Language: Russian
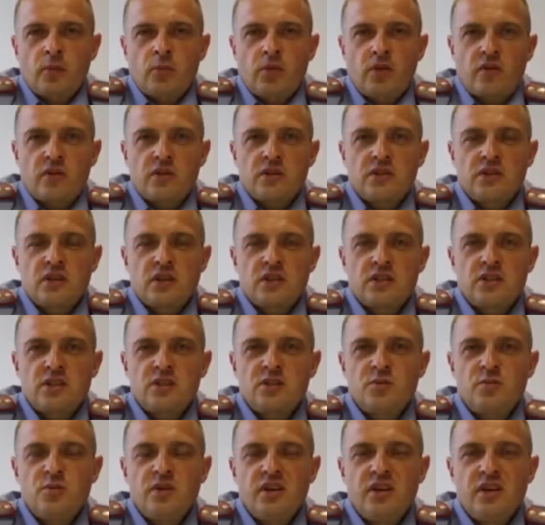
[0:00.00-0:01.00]

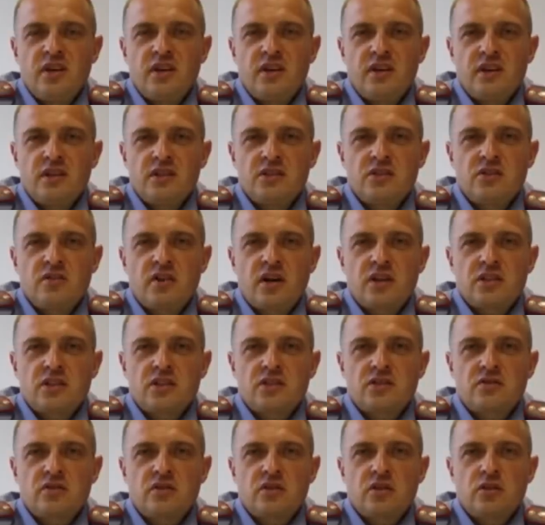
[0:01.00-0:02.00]
проводилось избиение,
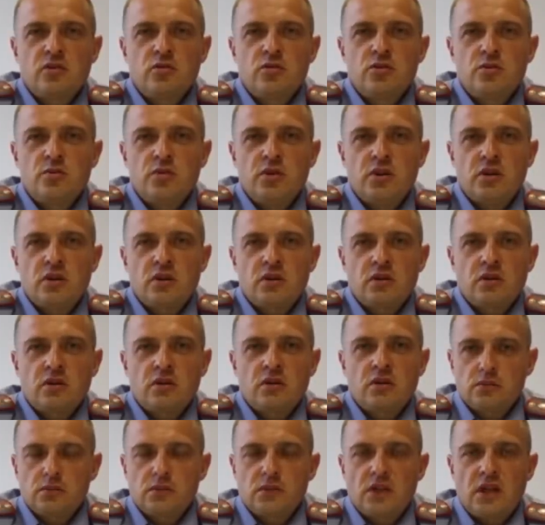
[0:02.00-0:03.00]
издевательство над людьми.
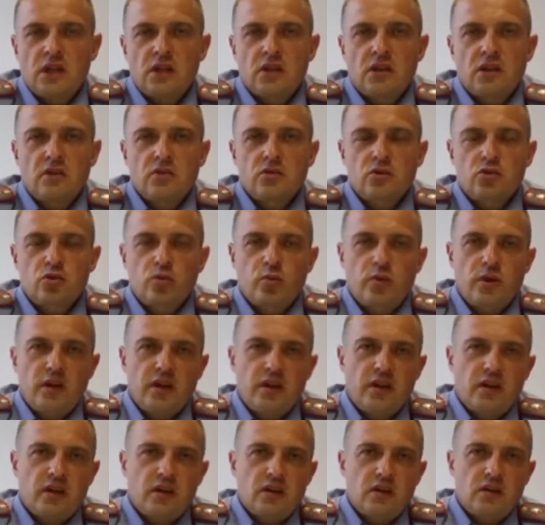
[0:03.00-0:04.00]
Данное
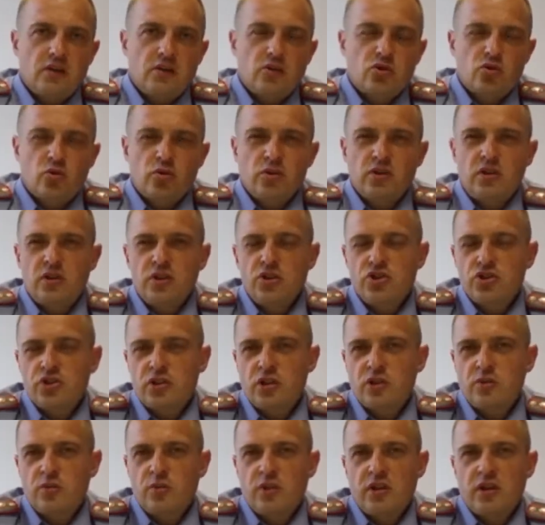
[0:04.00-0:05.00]
выступление исходит
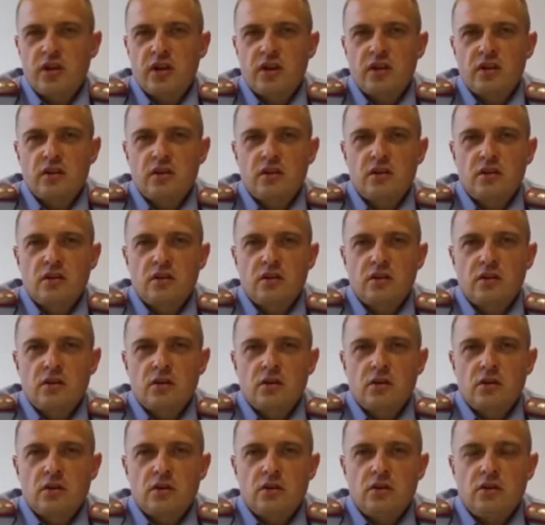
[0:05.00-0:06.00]
лично от меня.
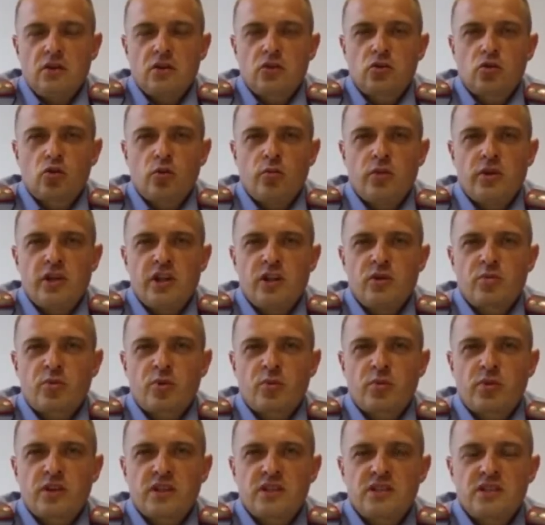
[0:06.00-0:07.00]
Никто меня не
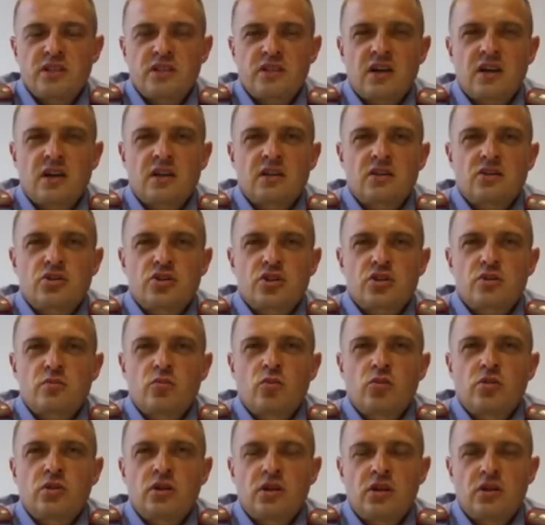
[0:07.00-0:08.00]
проплатил, как это сейчас
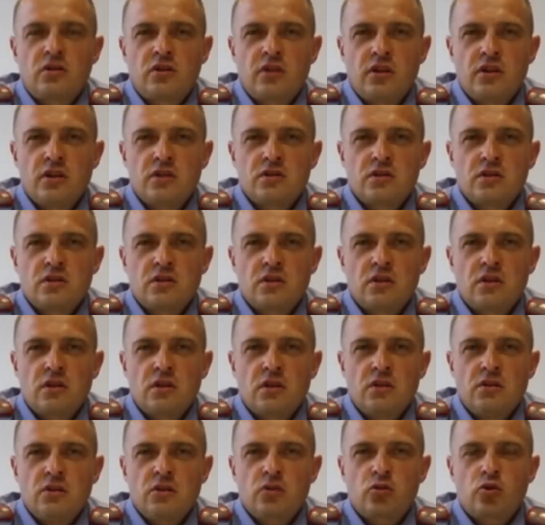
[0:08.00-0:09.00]
модно говорить.
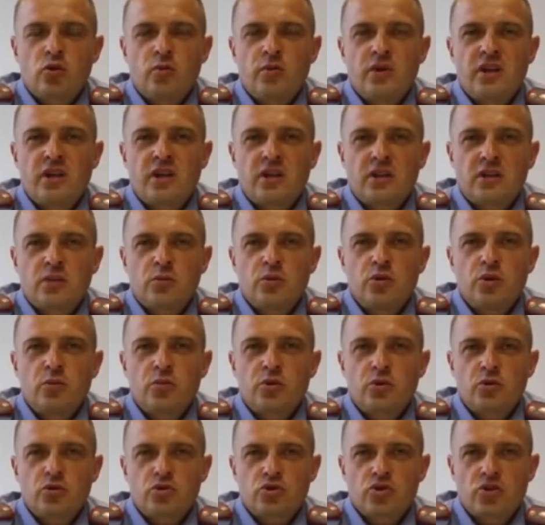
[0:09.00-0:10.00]
Никто меня к этому не
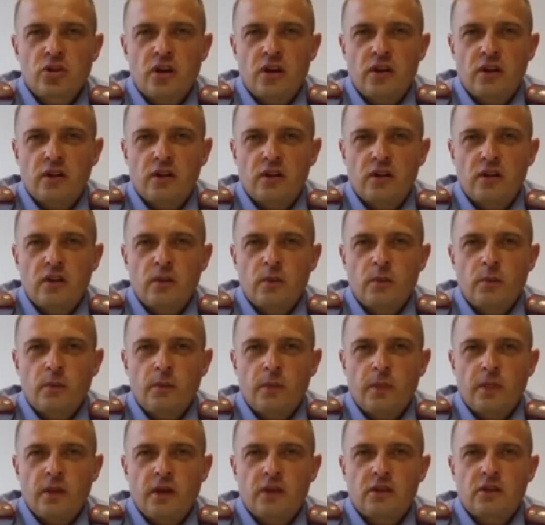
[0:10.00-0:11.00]
принуждал.
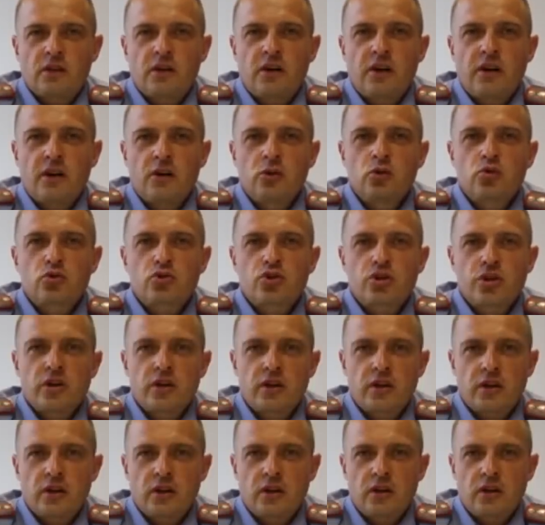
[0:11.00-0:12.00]
Это крик
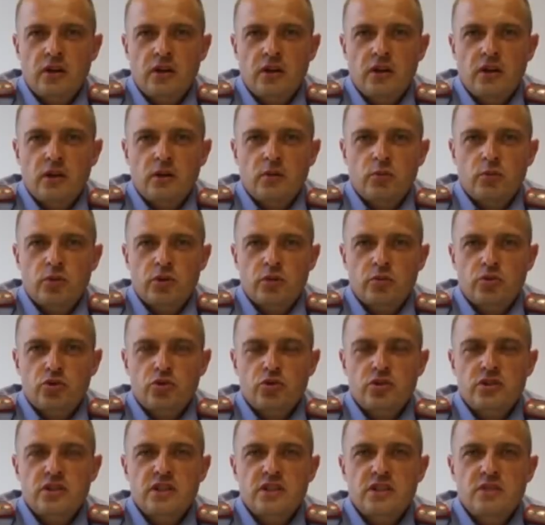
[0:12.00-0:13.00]
души, потому
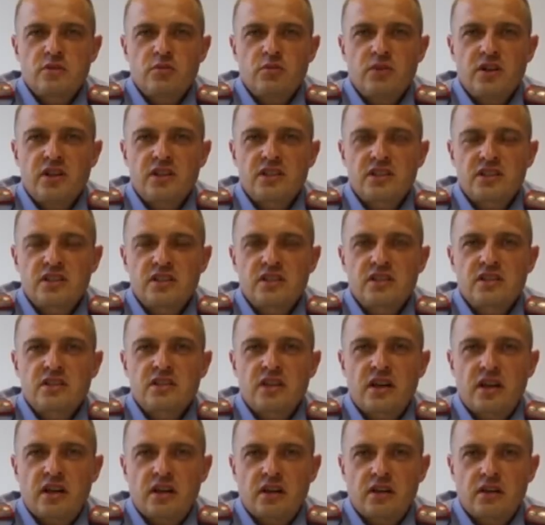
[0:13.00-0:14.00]
что с этим мириться
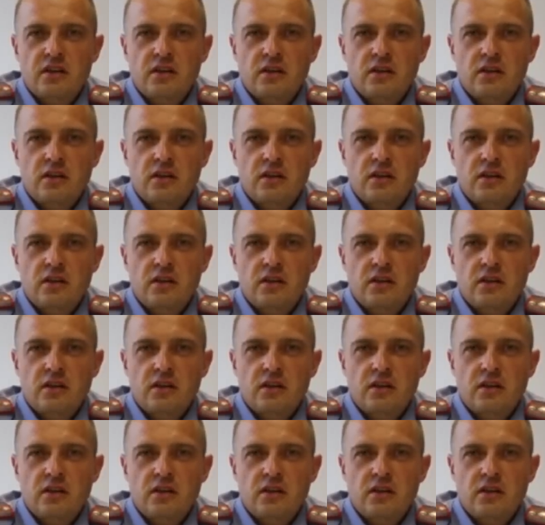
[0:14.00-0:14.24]
нельзя.